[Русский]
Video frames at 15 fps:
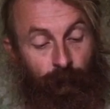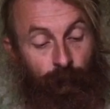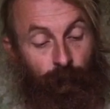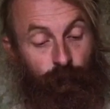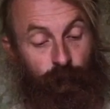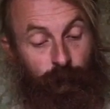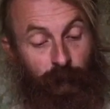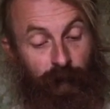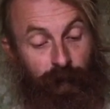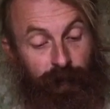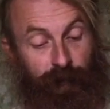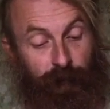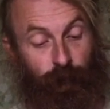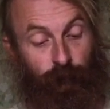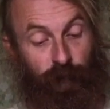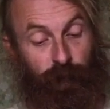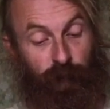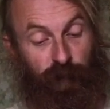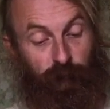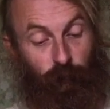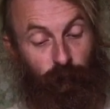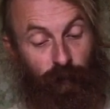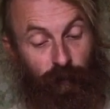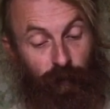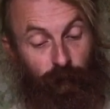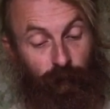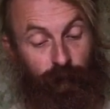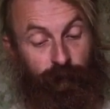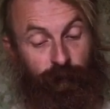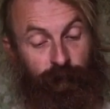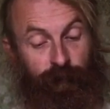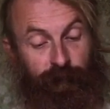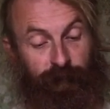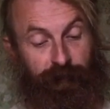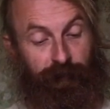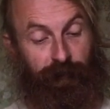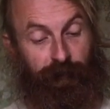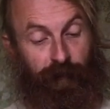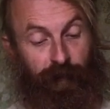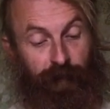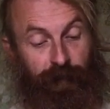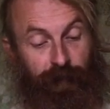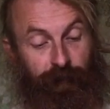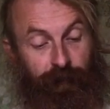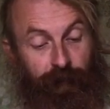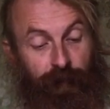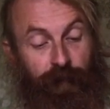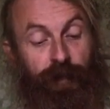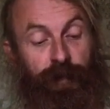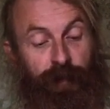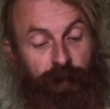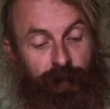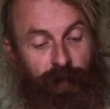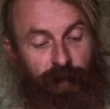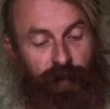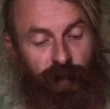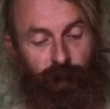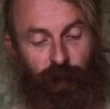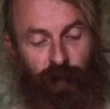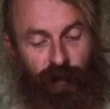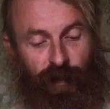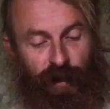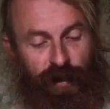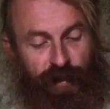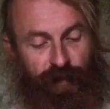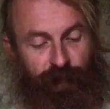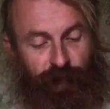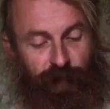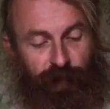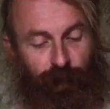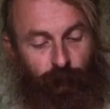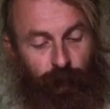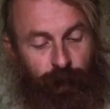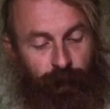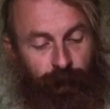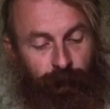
«У тебя зато есть письмо на нее», — сказал Тарантьев. «Ты не потеряешь своего».